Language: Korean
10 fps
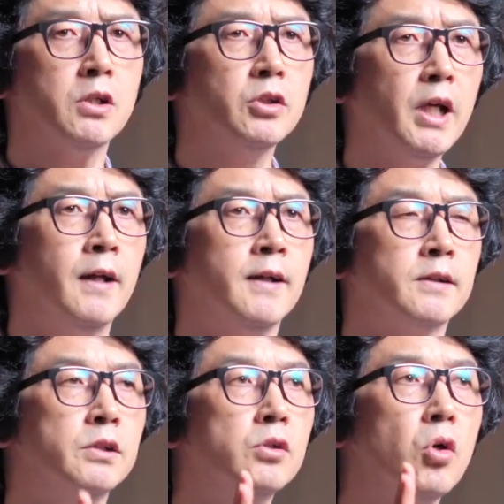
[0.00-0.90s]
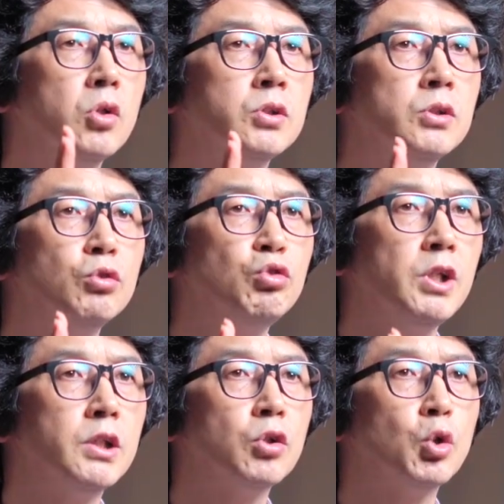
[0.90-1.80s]
그런데 그것을
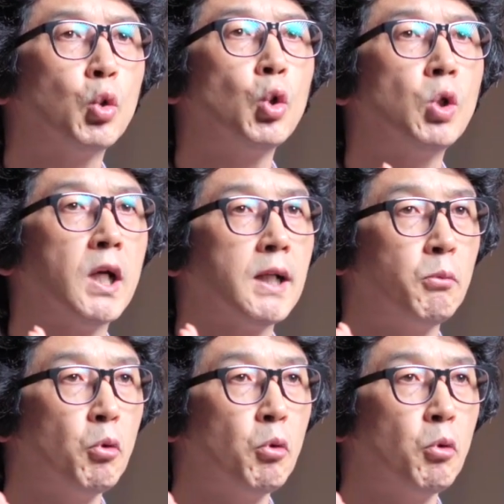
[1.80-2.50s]
위해서 노력을 하다